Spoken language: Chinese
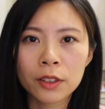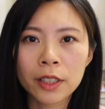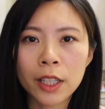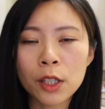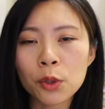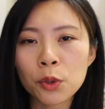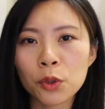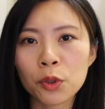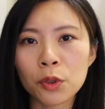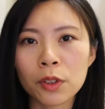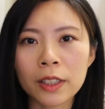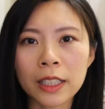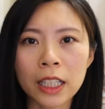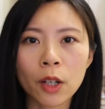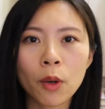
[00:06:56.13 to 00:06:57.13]
也许
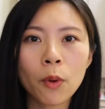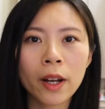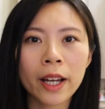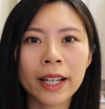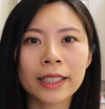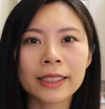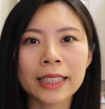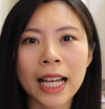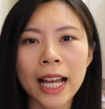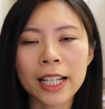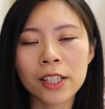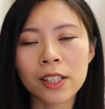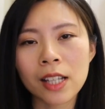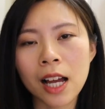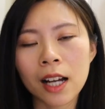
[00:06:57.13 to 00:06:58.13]
你会
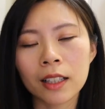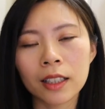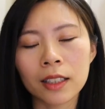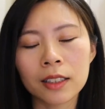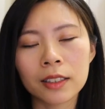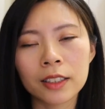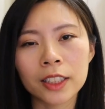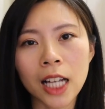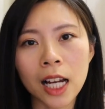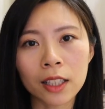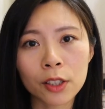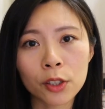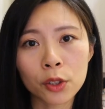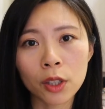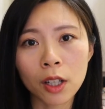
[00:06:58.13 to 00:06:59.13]
在上涨
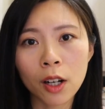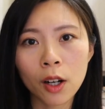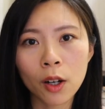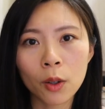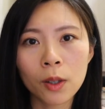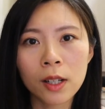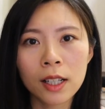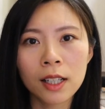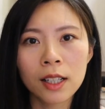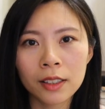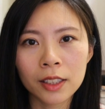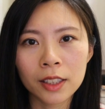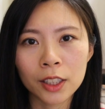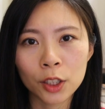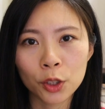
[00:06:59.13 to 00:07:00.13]
的时候
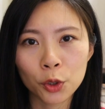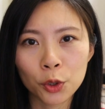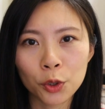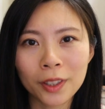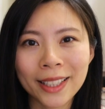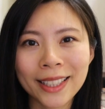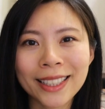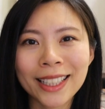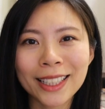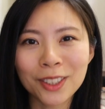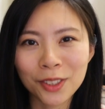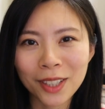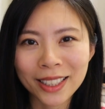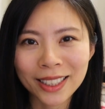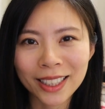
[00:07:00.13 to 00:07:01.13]
失去了一些
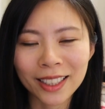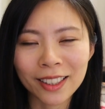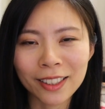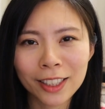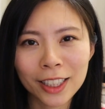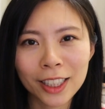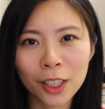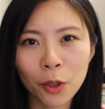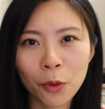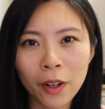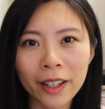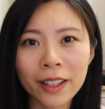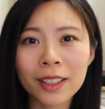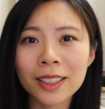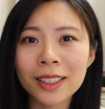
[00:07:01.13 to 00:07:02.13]
赚钱的机
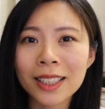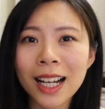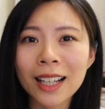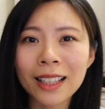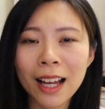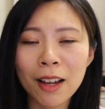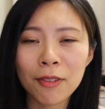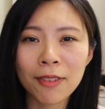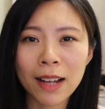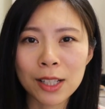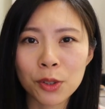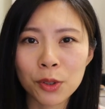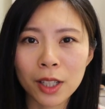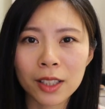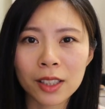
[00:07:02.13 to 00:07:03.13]
会，可是当它
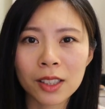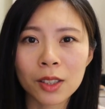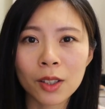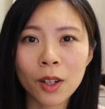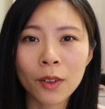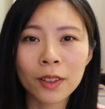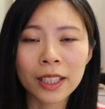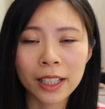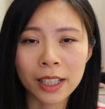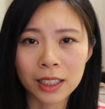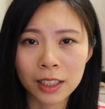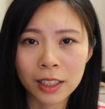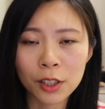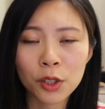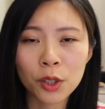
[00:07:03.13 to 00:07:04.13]
反转的时候，你
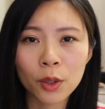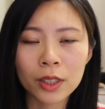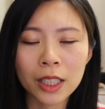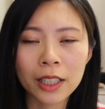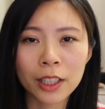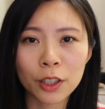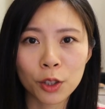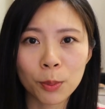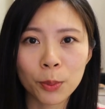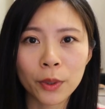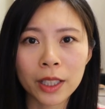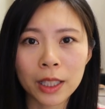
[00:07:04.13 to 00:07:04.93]
你的受伤也就不